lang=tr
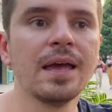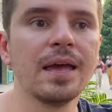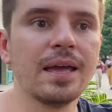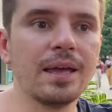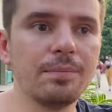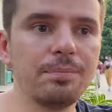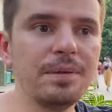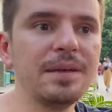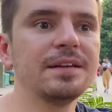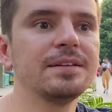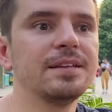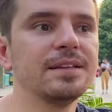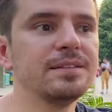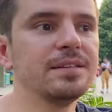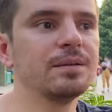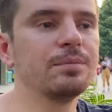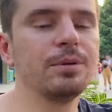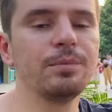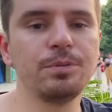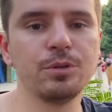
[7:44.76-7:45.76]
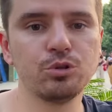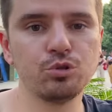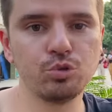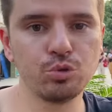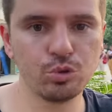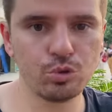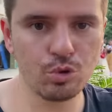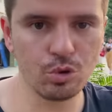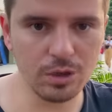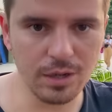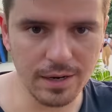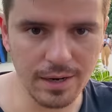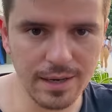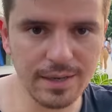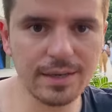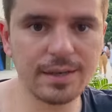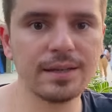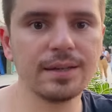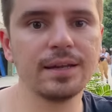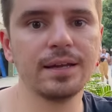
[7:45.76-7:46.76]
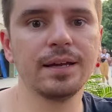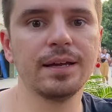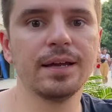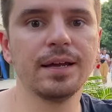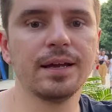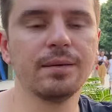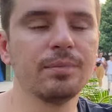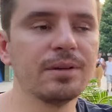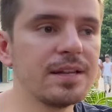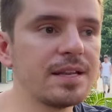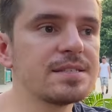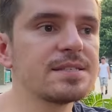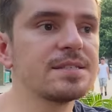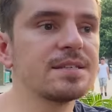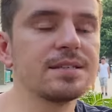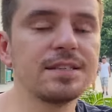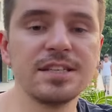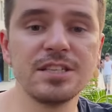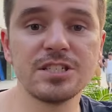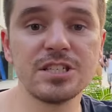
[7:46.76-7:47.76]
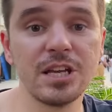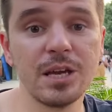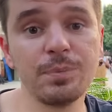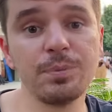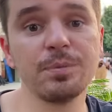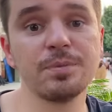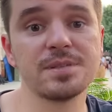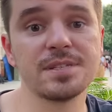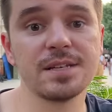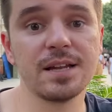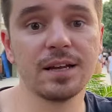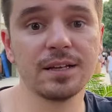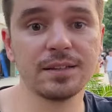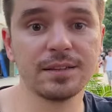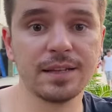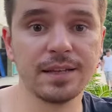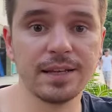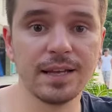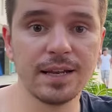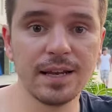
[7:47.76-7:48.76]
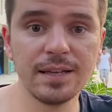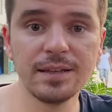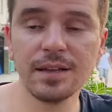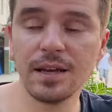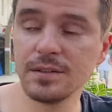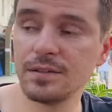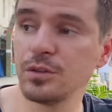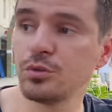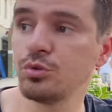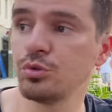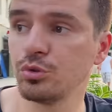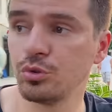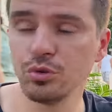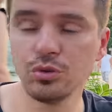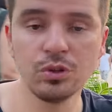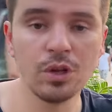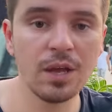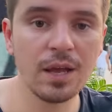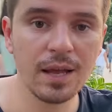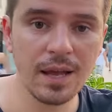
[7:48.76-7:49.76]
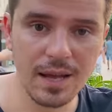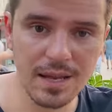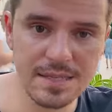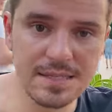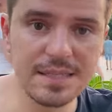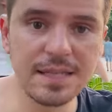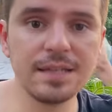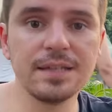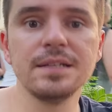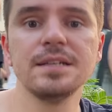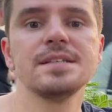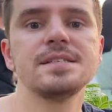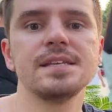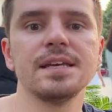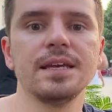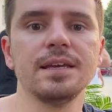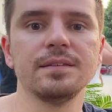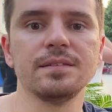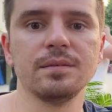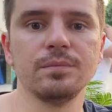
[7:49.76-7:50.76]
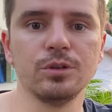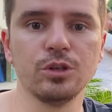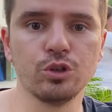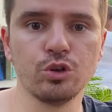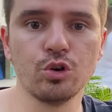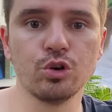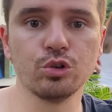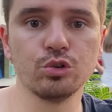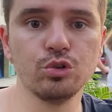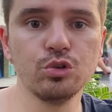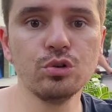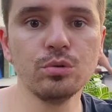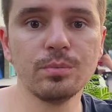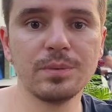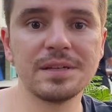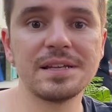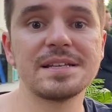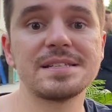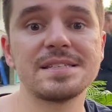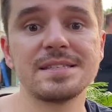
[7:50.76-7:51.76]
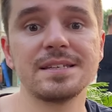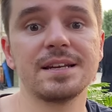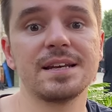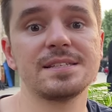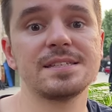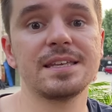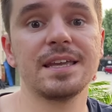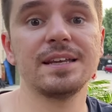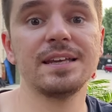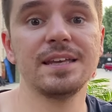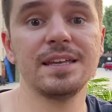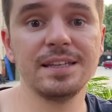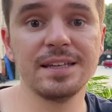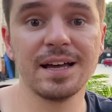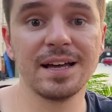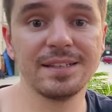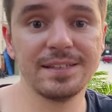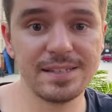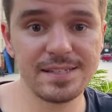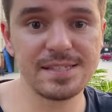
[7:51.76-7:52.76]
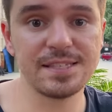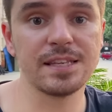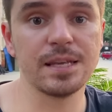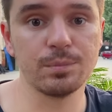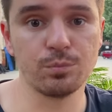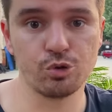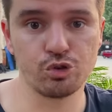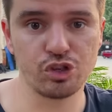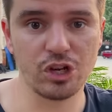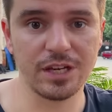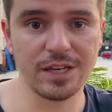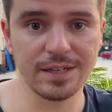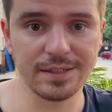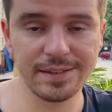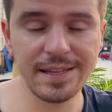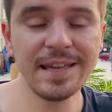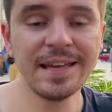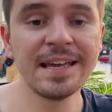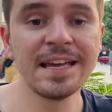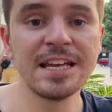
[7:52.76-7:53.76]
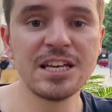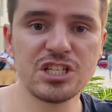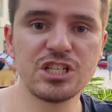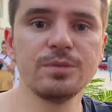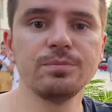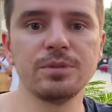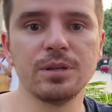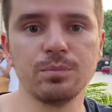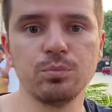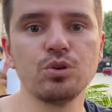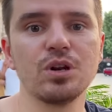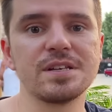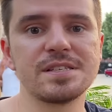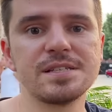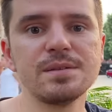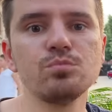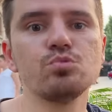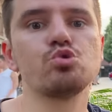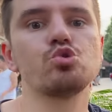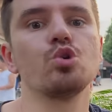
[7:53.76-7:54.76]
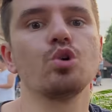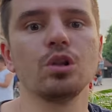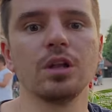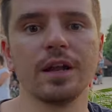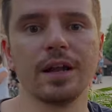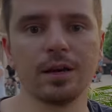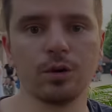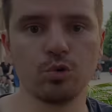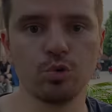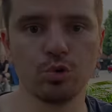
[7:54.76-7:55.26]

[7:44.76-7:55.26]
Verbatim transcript: E, bir de tabii bir Türk olarak e, Manastır deyince hepimizin aklına gelen Atatürk'ün askeri lise eğitimini gördüğü Manastır Askeri İdadesi de bu şehirde. Şimdi burası müze olarak